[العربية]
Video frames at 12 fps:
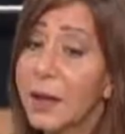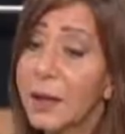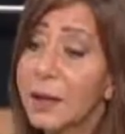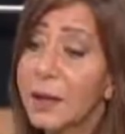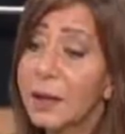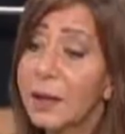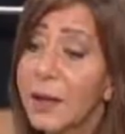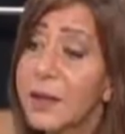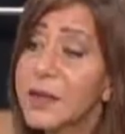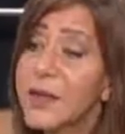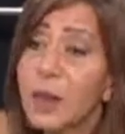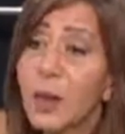آه، في
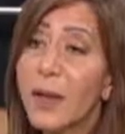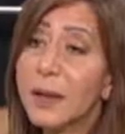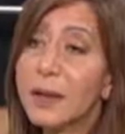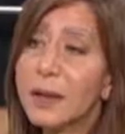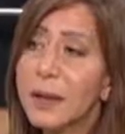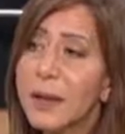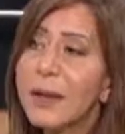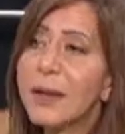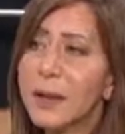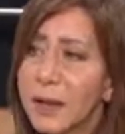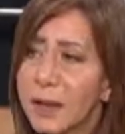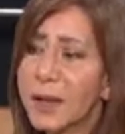نفس الوقت
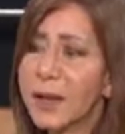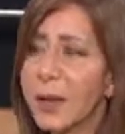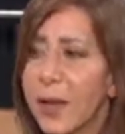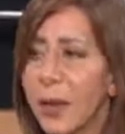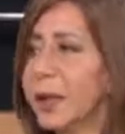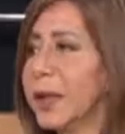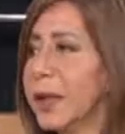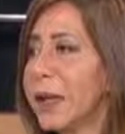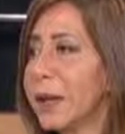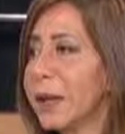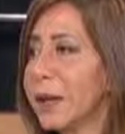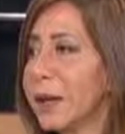كتر قوي
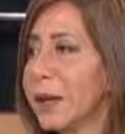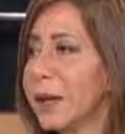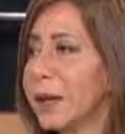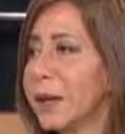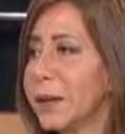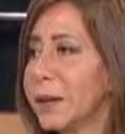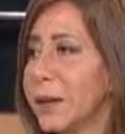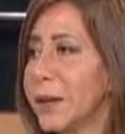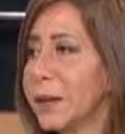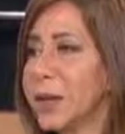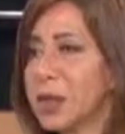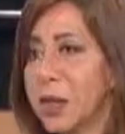آه،
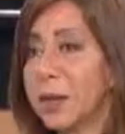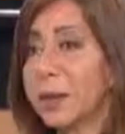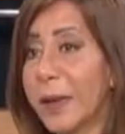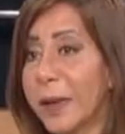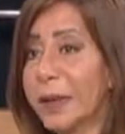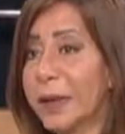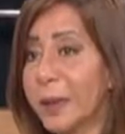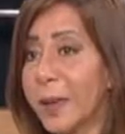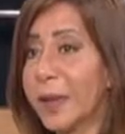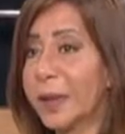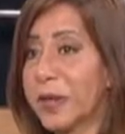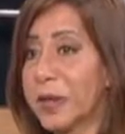اللي بيشتغلوا في مجال
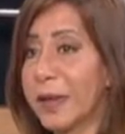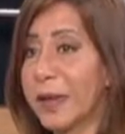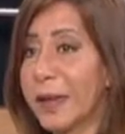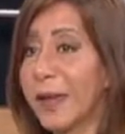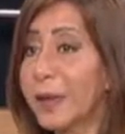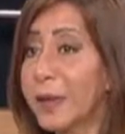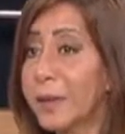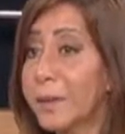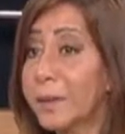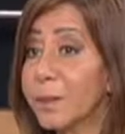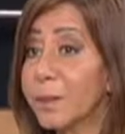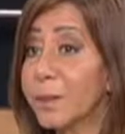التنميه البشريه ايه اللي
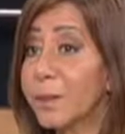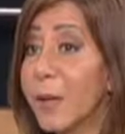المصطلح